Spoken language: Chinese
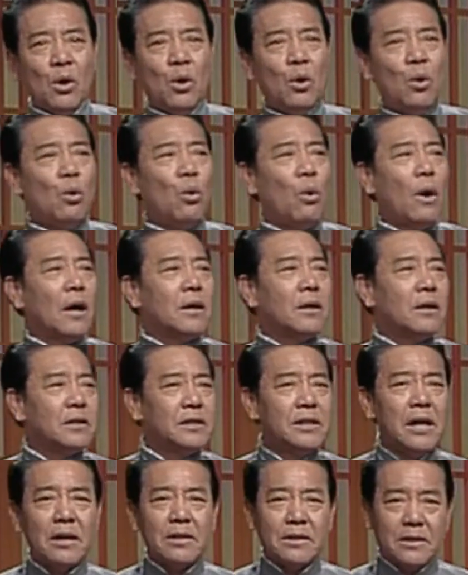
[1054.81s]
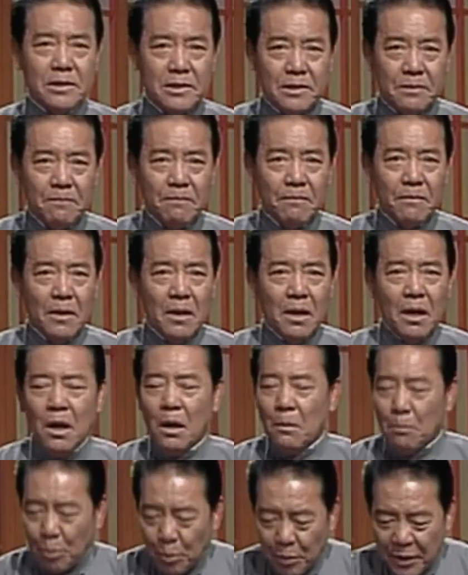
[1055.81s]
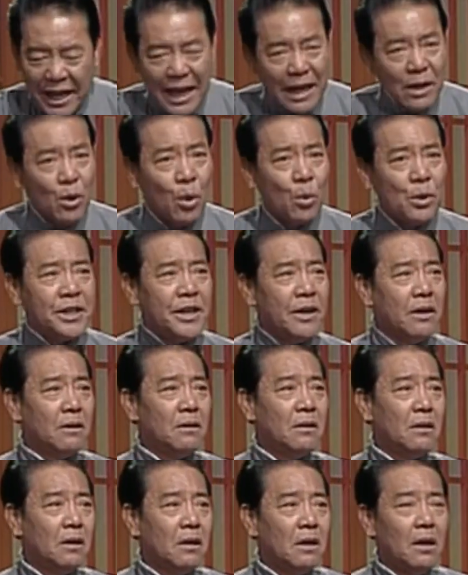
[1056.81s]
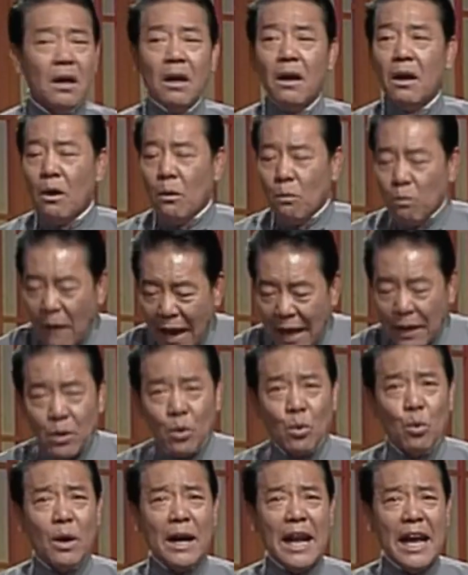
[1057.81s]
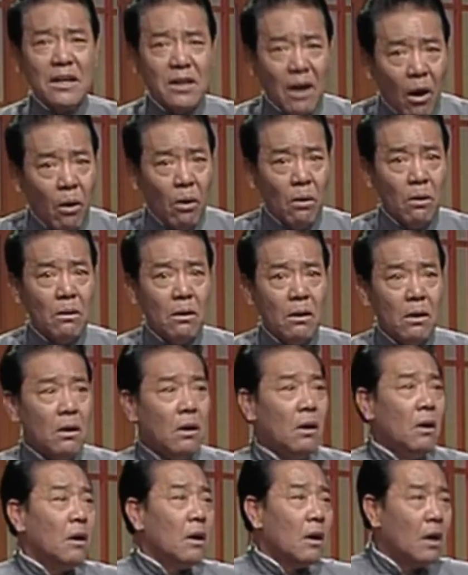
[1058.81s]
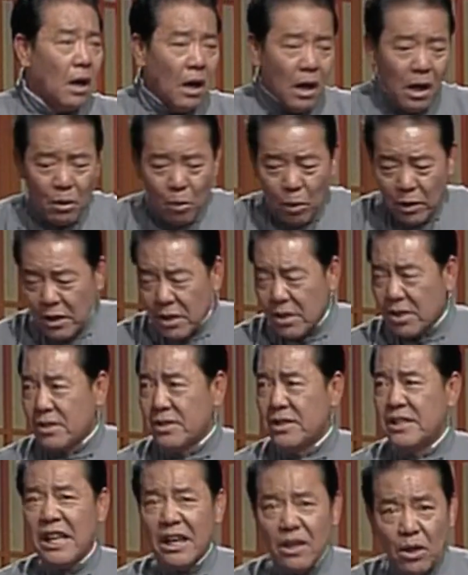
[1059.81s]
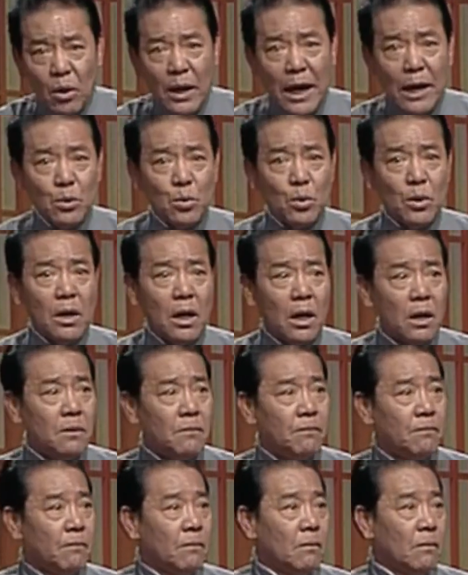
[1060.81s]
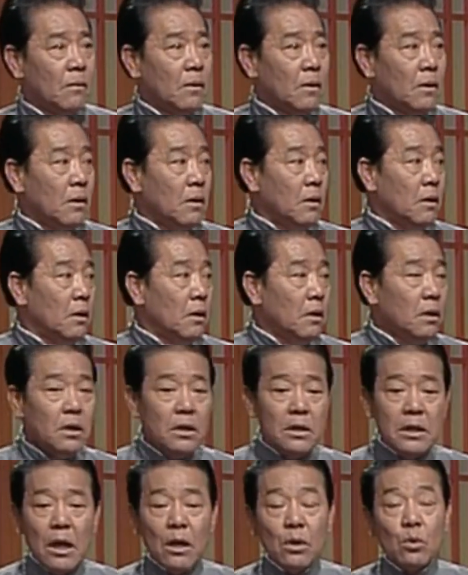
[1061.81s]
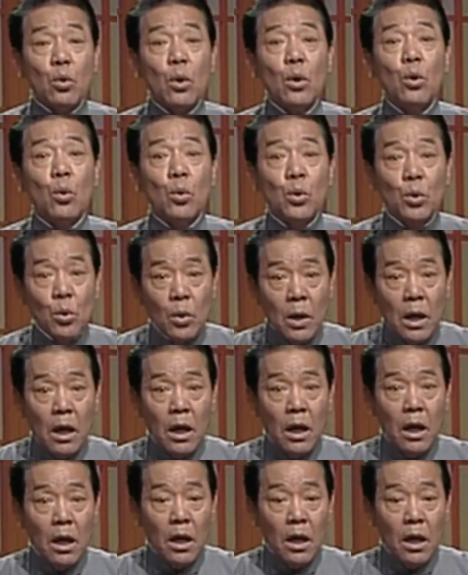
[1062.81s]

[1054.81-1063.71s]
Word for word: 皇上降旨，普天同庆，万国来朝，各国的使节都来祝贺。你想多隆重啊！